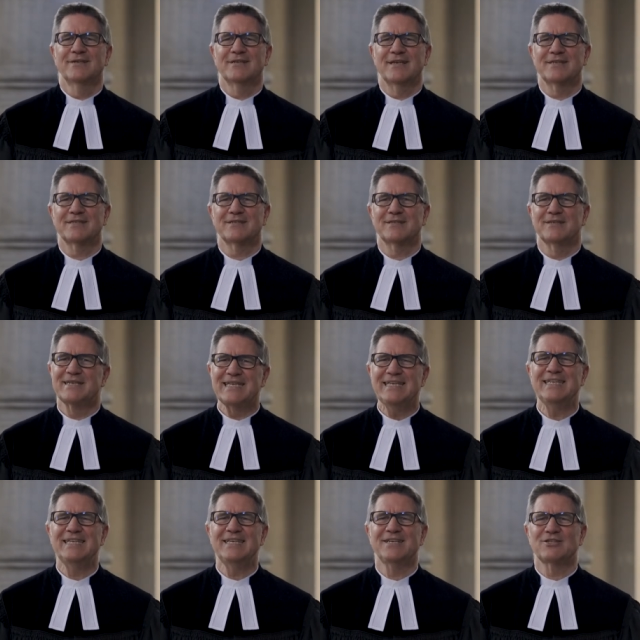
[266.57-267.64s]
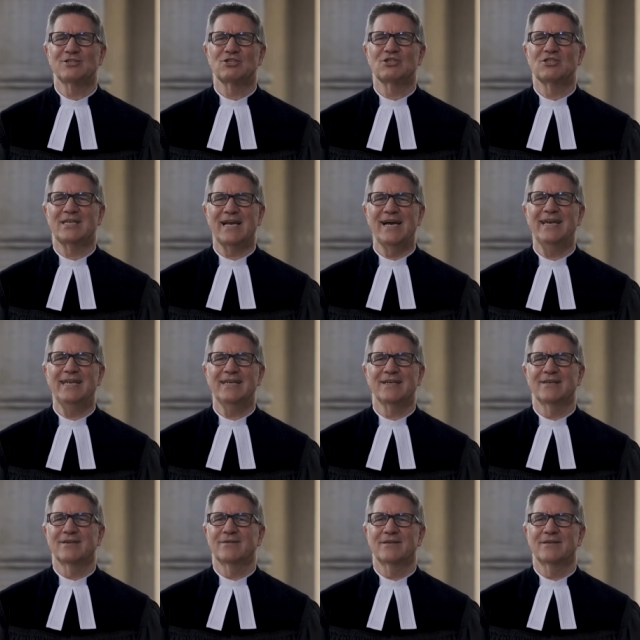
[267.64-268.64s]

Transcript: dass richtiges Streiten